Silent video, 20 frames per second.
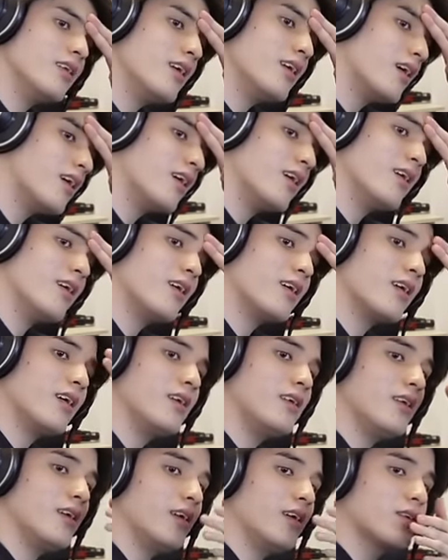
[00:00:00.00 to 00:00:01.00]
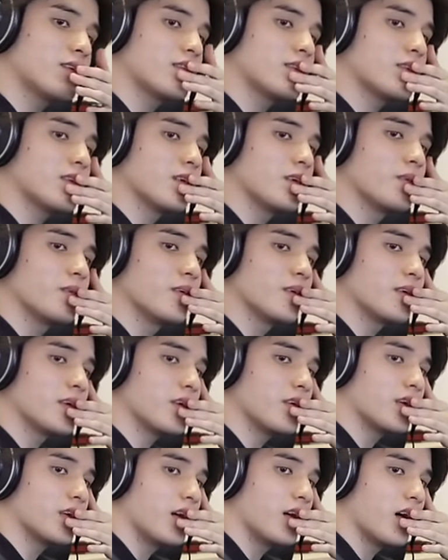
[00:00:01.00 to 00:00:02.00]
なかなかいないと思うけ
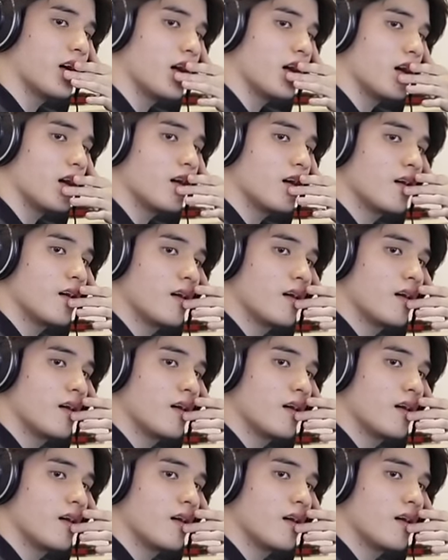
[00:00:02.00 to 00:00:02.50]
どな。